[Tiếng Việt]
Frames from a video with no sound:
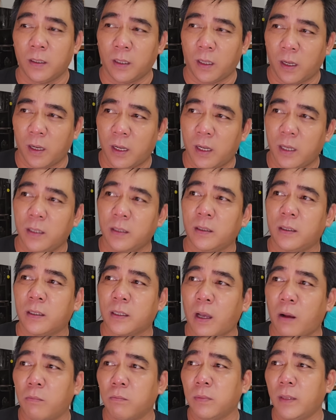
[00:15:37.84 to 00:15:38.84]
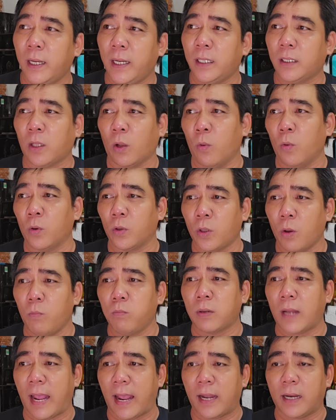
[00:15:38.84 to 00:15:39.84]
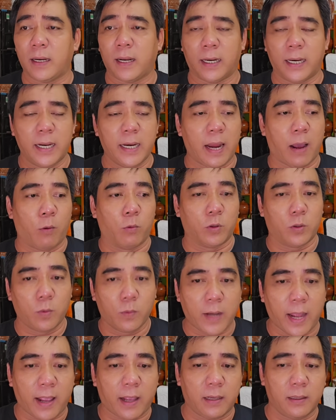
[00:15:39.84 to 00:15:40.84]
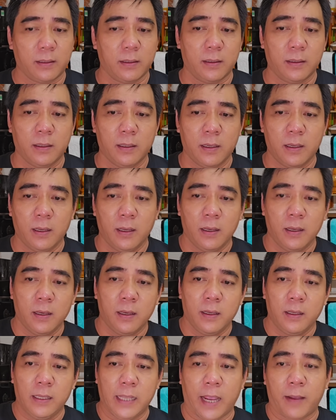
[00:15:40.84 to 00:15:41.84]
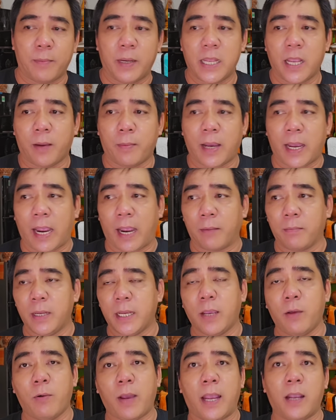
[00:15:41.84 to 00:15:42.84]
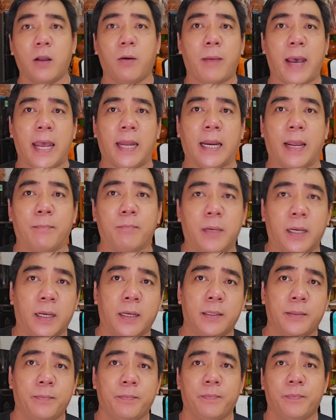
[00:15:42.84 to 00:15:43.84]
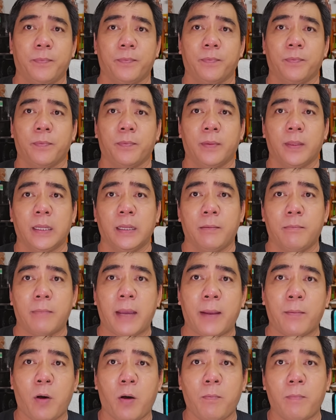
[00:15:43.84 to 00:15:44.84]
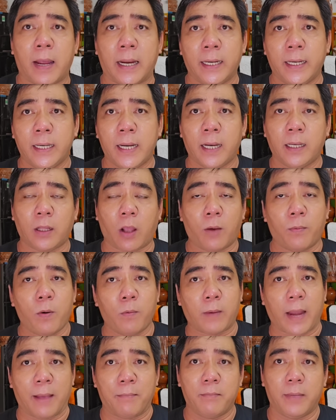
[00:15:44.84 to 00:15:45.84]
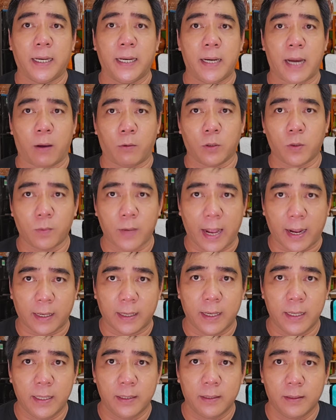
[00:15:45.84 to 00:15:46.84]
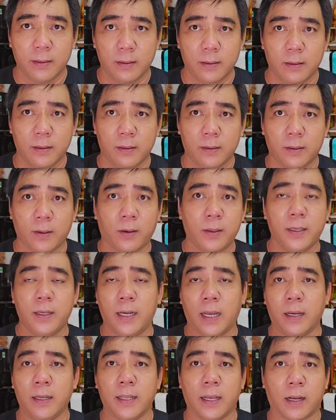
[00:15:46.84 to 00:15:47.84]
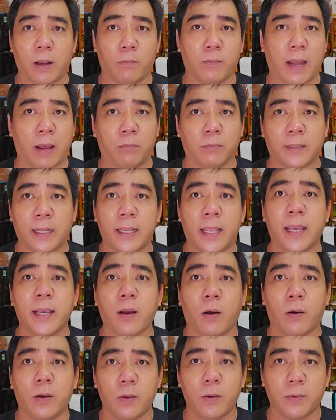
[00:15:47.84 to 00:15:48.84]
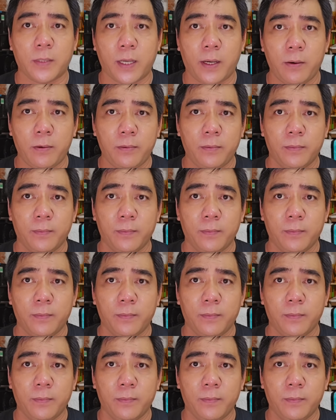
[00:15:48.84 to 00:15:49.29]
đó, không đi tù chung thân là đi đầu xuống đất vậy bây giờ bà Hằng bị kêu án có 3 năm mà mai mốt bà đi đến tòa phúc thẩm bà đi đầu xuống đất đi cho dư luận và cộng đồng người ta dễ coi chút xíu